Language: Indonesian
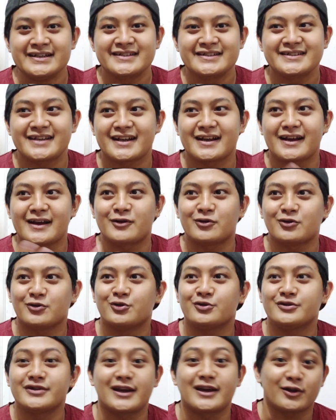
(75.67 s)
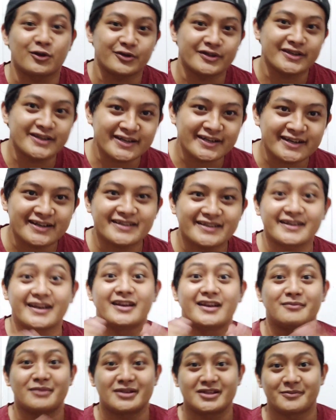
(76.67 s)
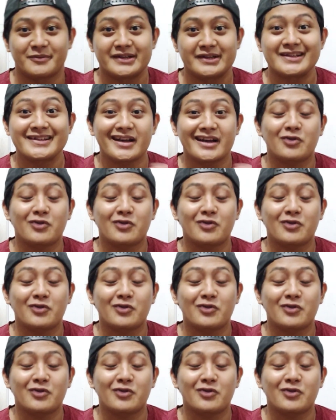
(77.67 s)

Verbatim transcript: cara aku naroknya segala macamnya dan